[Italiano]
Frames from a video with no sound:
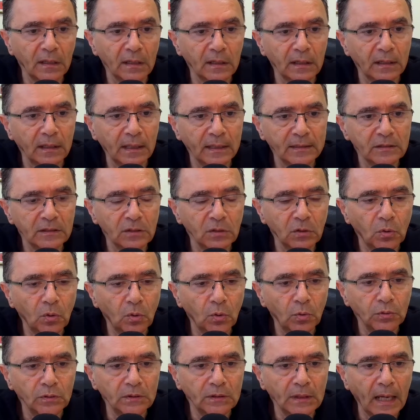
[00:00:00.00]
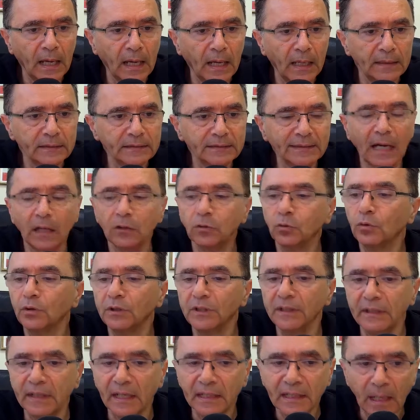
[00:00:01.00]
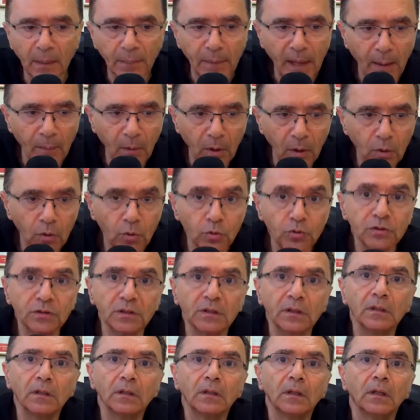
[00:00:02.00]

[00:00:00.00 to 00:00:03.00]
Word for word: la seconda scatolina, chiamiamola così,